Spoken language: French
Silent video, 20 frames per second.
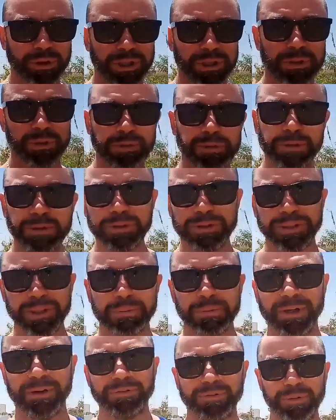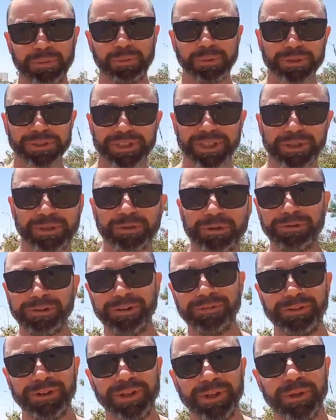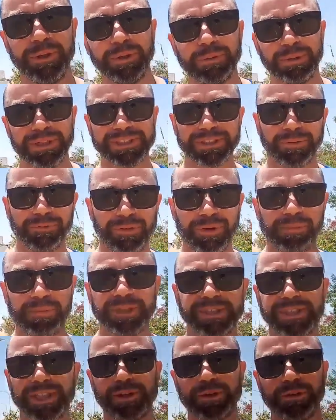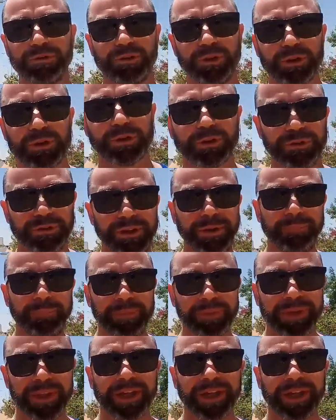Bonjour à tous et bienvenue pour cette nouvelle vidéo. Bah, ça me fait plaisir de vous retrouver.